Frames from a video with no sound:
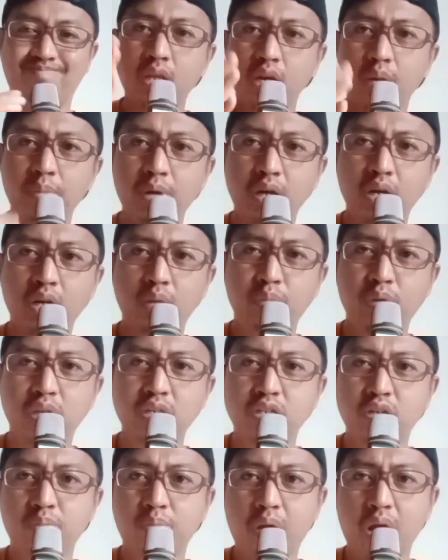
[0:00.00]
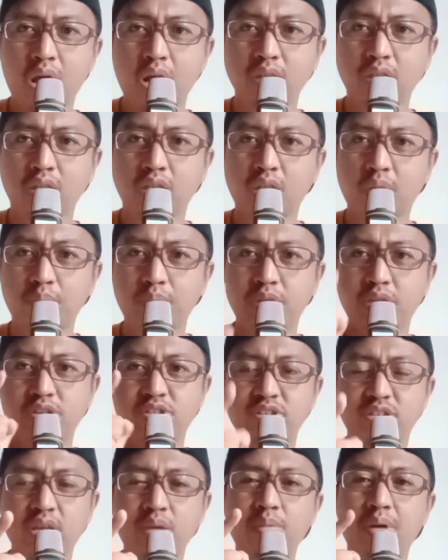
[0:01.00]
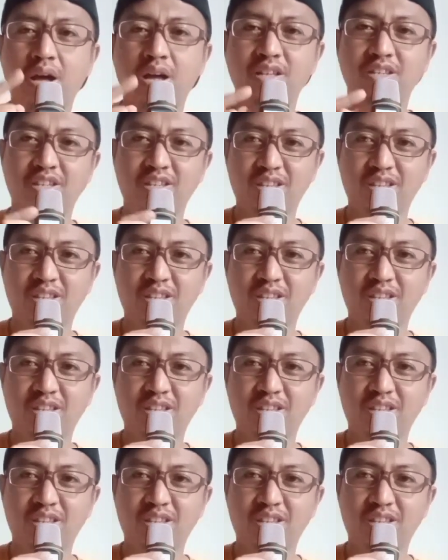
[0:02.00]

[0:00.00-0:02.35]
Tanpa kelebihan Sipang tetapi Sabah